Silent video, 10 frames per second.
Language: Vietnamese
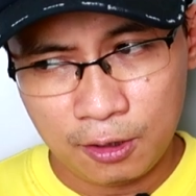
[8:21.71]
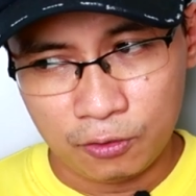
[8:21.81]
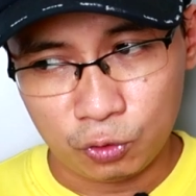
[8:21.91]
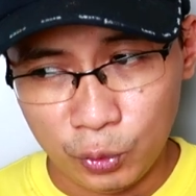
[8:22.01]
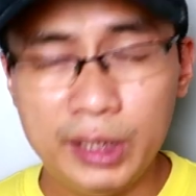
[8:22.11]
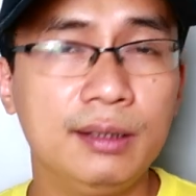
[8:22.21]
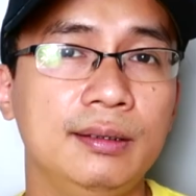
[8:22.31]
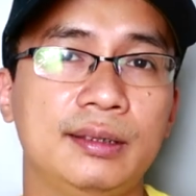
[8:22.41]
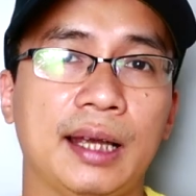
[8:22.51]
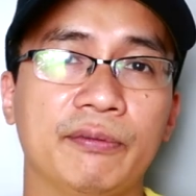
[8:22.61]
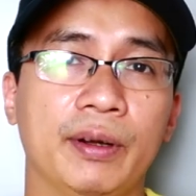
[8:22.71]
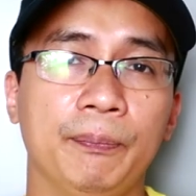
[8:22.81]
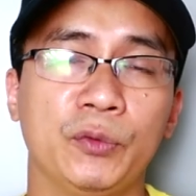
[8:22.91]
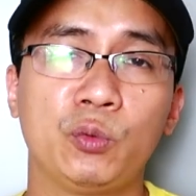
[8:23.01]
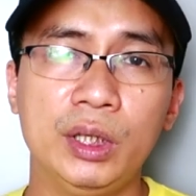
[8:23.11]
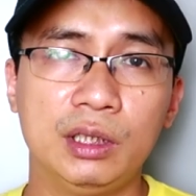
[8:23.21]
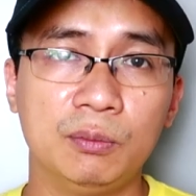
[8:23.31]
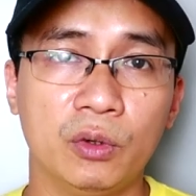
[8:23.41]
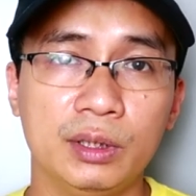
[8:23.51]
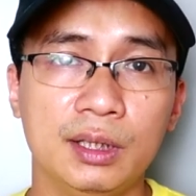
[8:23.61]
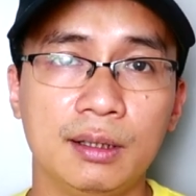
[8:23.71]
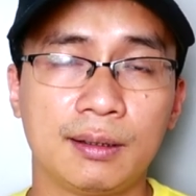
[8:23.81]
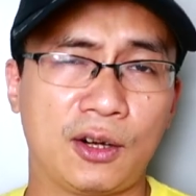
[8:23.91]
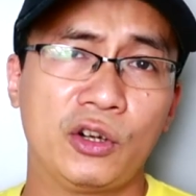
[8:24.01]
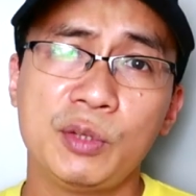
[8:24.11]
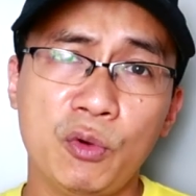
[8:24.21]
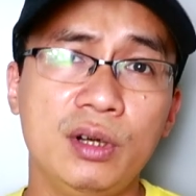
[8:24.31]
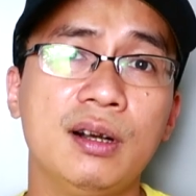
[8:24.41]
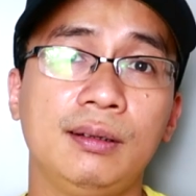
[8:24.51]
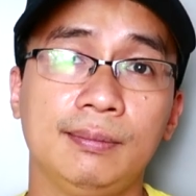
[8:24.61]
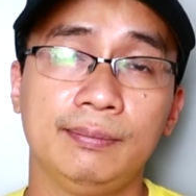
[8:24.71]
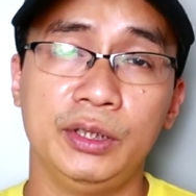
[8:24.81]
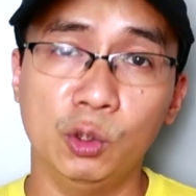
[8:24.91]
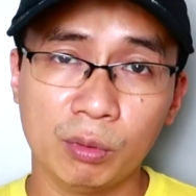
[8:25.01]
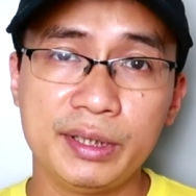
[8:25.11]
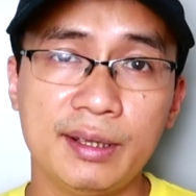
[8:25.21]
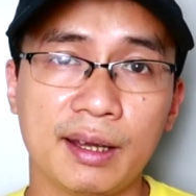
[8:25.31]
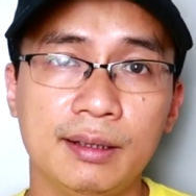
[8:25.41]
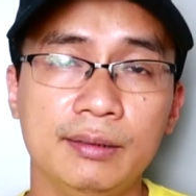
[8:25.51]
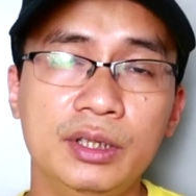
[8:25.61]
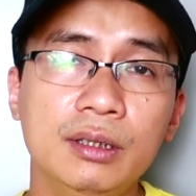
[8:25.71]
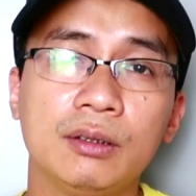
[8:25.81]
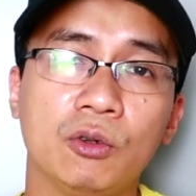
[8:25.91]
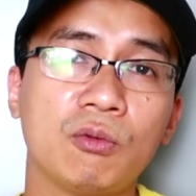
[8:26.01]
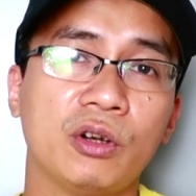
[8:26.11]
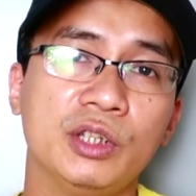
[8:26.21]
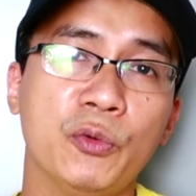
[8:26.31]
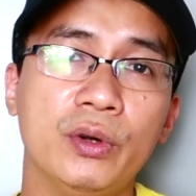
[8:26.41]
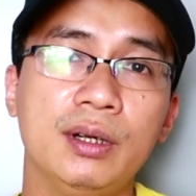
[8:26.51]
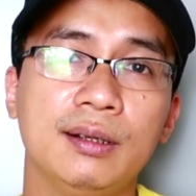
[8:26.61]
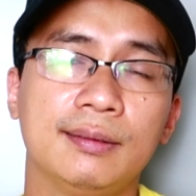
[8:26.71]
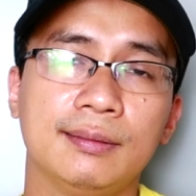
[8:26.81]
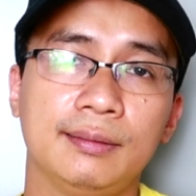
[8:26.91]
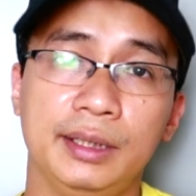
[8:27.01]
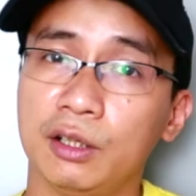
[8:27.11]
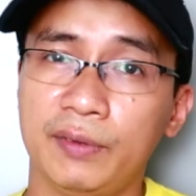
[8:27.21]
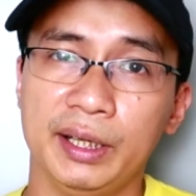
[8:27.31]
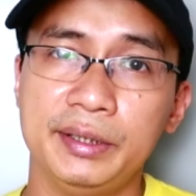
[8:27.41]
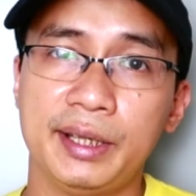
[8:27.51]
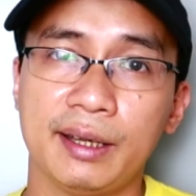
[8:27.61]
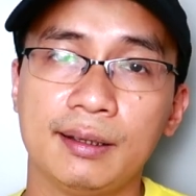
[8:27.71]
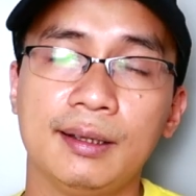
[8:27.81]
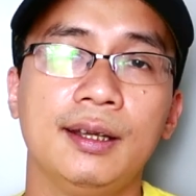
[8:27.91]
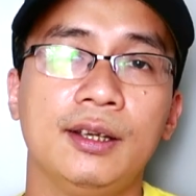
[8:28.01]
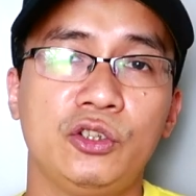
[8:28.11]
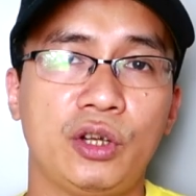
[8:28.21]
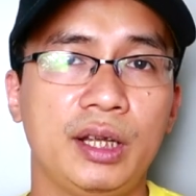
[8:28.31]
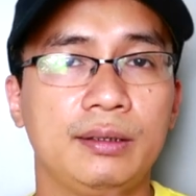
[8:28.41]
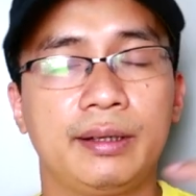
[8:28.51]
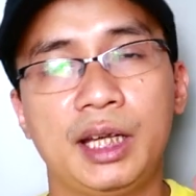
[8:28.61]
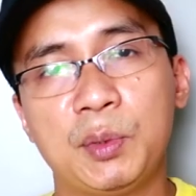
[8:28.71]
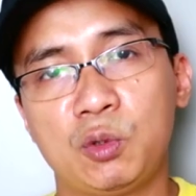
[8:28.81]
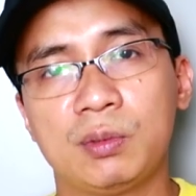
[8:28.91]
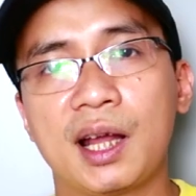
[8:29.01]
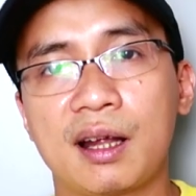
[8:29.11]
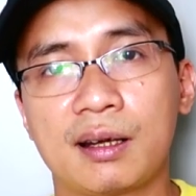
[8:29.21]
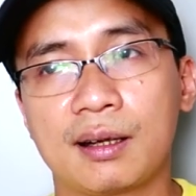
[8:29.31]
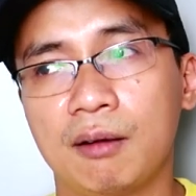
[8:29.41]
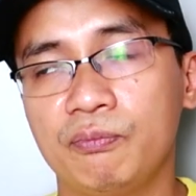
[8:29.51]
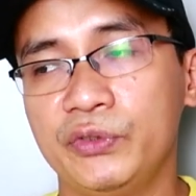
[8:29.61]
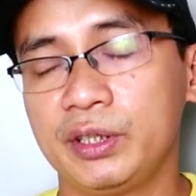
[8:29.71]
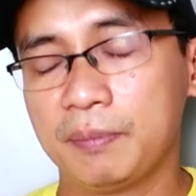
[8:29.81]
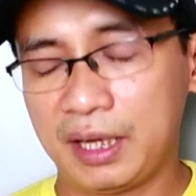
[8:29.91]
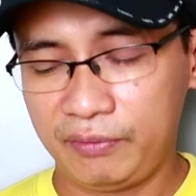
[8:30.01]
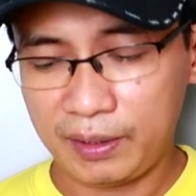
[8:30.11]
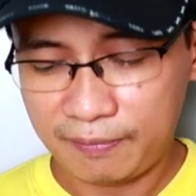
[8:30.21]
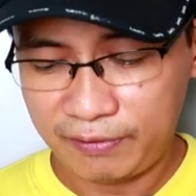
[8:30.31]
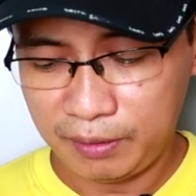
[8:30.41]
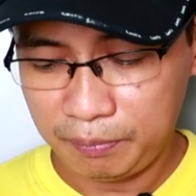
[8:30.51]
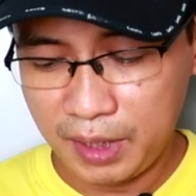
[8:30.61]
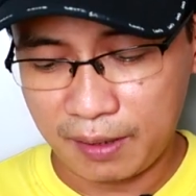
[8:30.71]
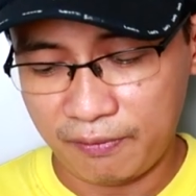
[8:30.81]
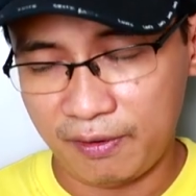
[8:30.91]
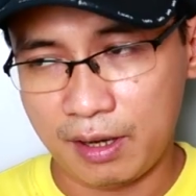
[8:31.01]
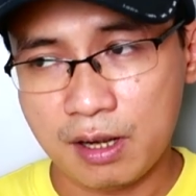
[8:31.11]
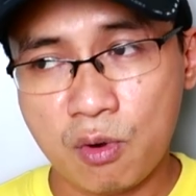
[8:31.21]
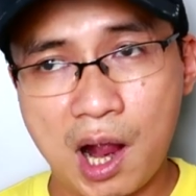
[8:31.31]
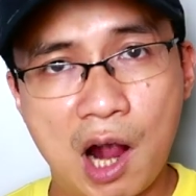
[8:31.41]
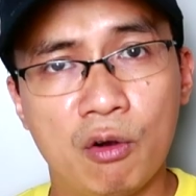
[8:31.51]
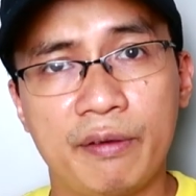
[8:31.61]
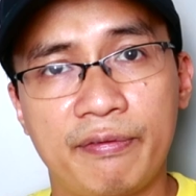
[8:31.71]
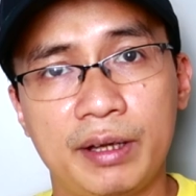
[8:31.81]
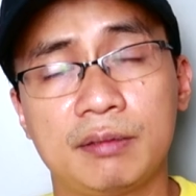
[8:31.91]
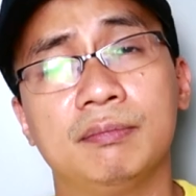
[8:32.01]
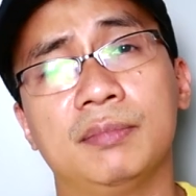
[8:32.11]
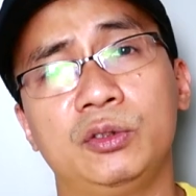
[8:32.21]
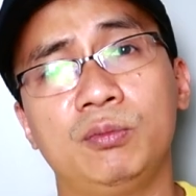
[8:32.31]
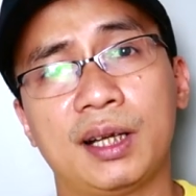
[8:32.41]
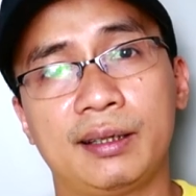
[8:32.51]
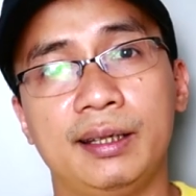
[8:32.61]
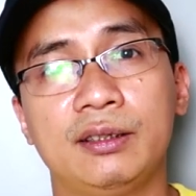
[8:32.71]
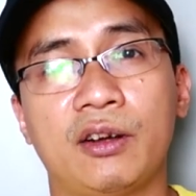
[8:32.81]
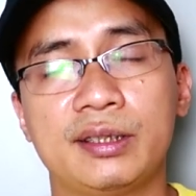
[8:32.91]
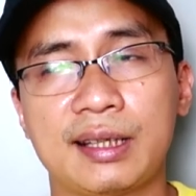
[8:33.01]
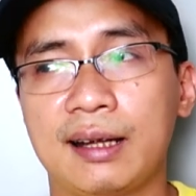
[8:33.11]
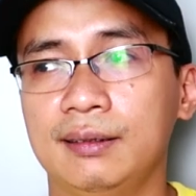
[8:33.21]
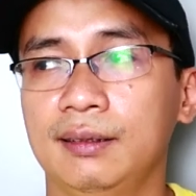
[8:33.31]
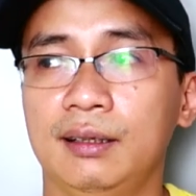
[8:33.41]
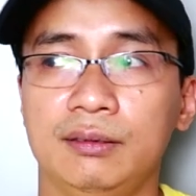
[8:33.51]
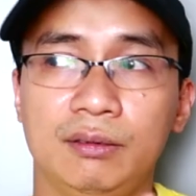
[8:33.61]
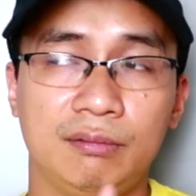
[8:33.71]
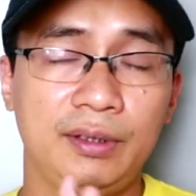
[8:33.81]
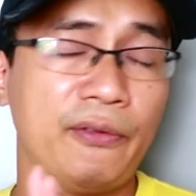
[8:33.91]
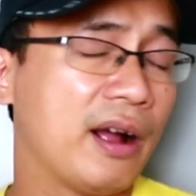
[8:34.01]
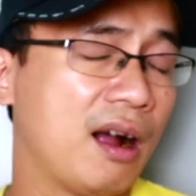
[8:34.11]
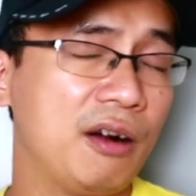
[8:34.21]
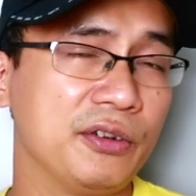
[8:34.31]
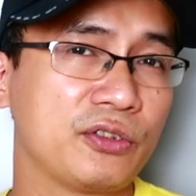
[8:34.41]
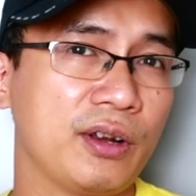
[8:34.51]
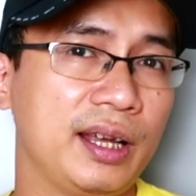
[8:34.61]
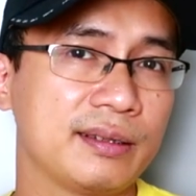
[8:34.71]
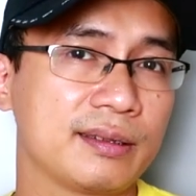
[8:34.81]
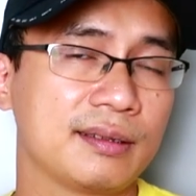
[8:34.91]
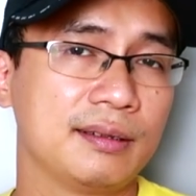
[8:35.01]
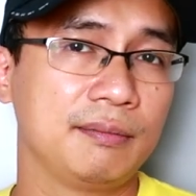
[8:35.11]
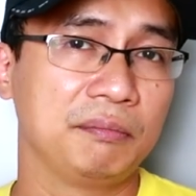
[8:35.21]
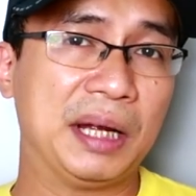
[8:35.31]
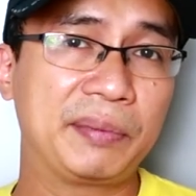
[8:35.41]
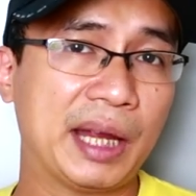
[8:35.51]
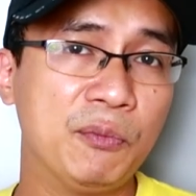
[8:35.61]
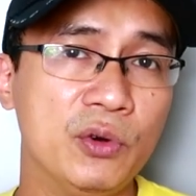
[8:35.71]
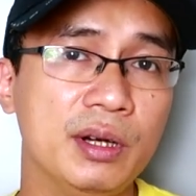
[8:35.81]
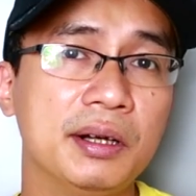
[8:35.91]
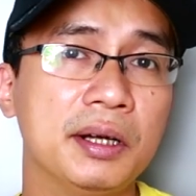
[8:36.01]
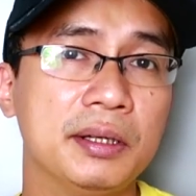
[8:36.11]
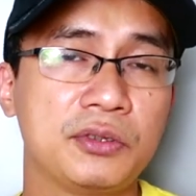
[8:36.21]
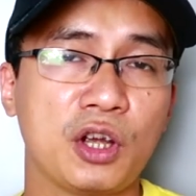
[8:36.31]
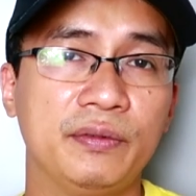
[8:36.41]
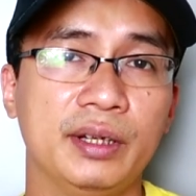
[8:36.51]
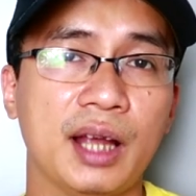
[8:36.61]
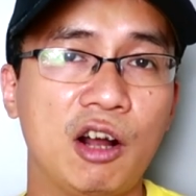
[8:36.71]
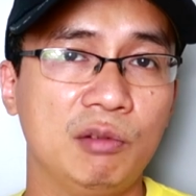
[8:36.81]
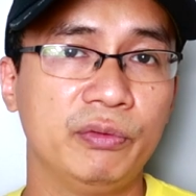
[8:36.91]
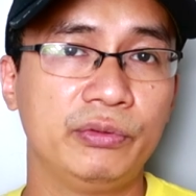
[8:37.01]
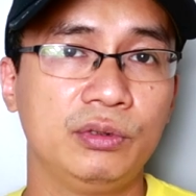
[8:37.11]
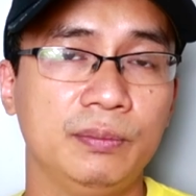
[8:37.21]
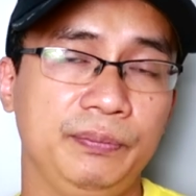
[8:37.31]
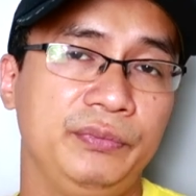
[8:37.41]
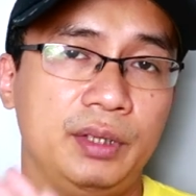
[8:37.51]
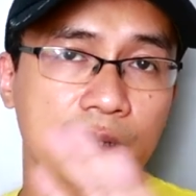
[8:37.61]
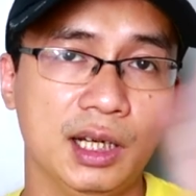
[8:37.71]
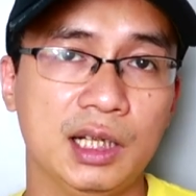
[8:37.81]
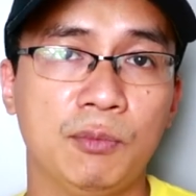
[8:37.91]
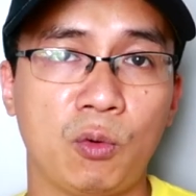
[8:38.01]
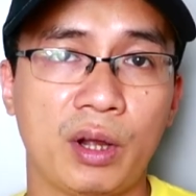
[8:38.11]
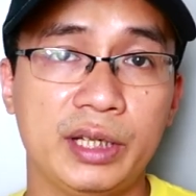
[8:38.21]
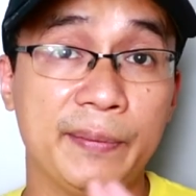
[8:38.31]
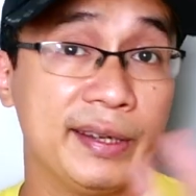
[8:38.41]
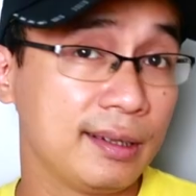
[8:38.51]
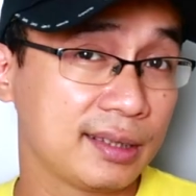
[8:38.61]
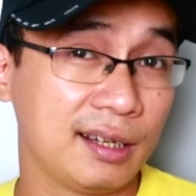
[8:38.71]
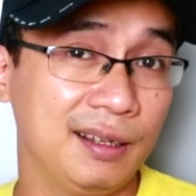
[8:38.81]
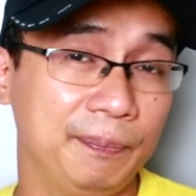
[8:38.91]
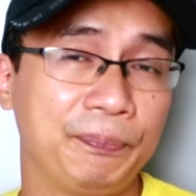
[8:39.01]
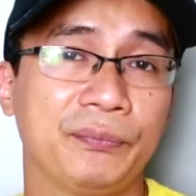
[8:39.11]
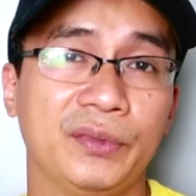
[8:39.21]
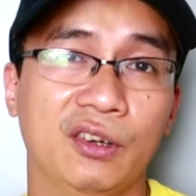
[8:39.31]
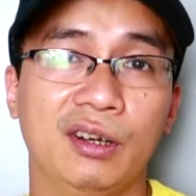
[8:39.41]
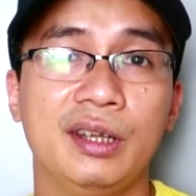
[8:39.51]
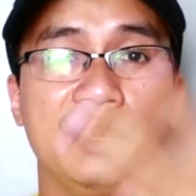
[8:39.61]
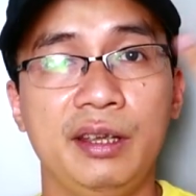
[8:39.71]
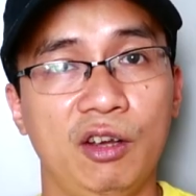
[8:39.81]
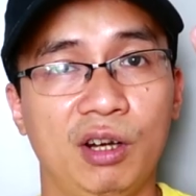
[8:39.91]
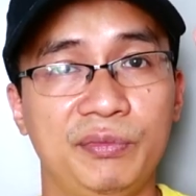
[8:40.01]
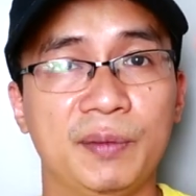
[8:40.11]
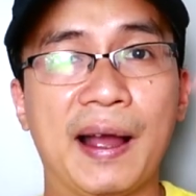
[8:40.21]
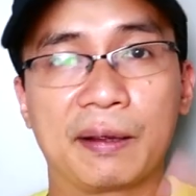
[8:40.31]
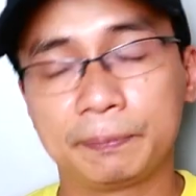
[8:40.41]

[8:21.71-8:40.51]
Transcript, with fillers: nó tùy từng sản phẩm nó tùy từng mùi hương có những mùi hương thì đúng là như thế nhưng cũng có những mùi hương thì không phải là như thế cho nên khi mà chúng ta đọc những bài viết phân biệt về nước hoa all fake mà chúng ta thấy nói rằng là nước hoa eau de Toilet bám kém mùi hương hơn so với eau de parfum thì đấy là một quan niệm hết sức sai lầm đó hiểu lầm thứ ba